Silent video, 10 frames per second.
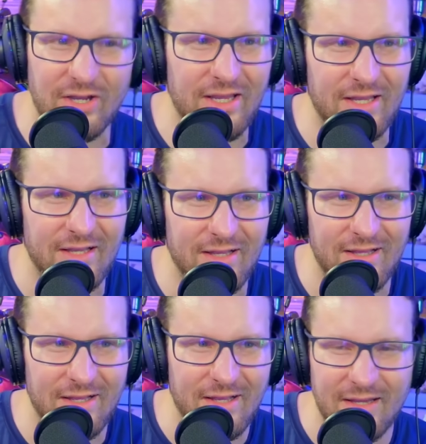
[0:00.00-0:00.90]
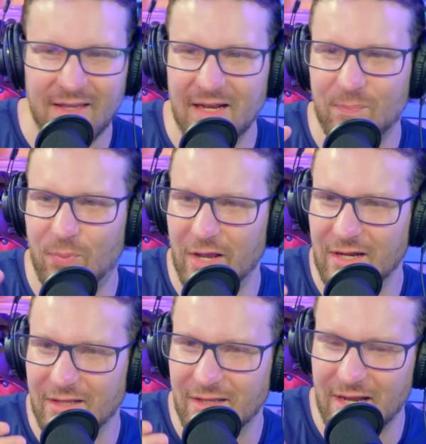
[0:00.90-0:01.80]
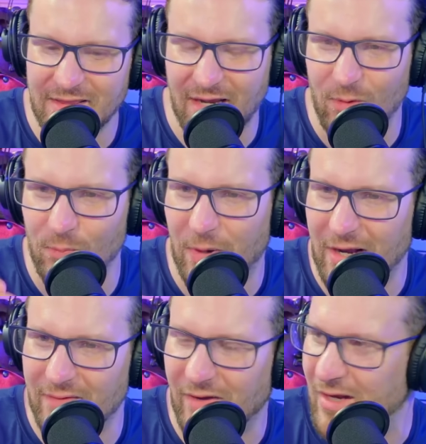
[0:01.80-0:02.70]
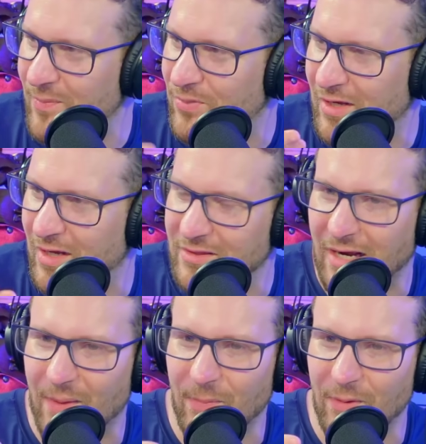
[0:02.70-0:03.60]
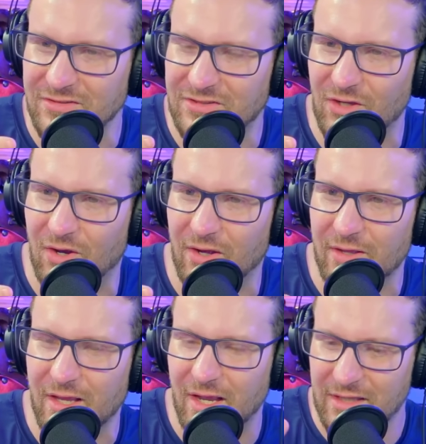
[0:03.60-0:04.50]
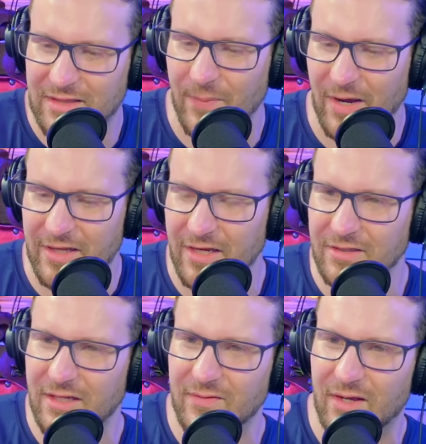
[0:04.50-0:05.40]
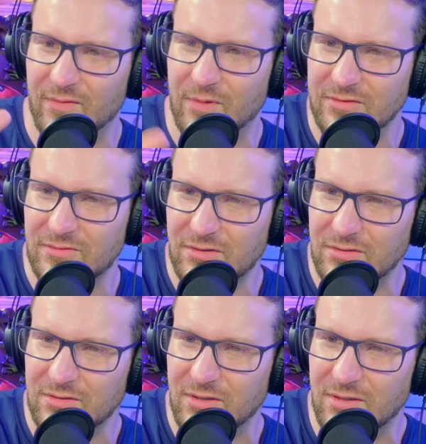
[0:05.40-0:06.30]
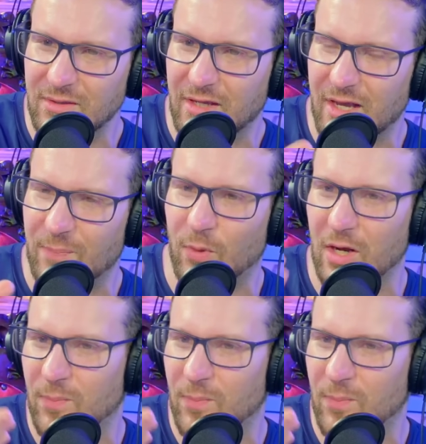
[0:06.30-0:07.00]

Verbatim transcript: aí? Beleza, ele, é o início. Ele, ele tá com ele vai, ele tá, tá, com a mão assim, ó. Ele tem a maquininha dele. Ele, ele